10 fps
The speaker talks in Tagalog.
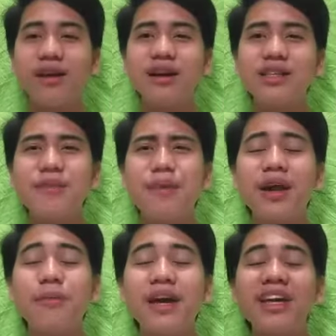kasi
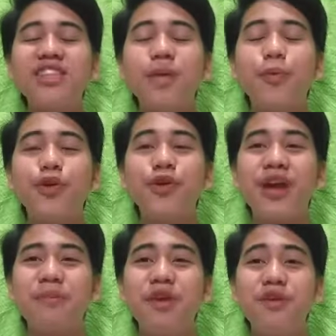para makita po yun
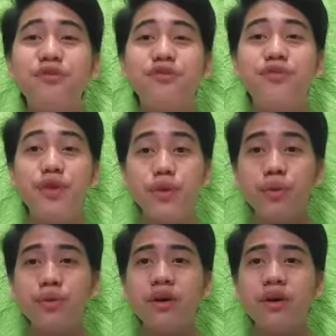namin yung view.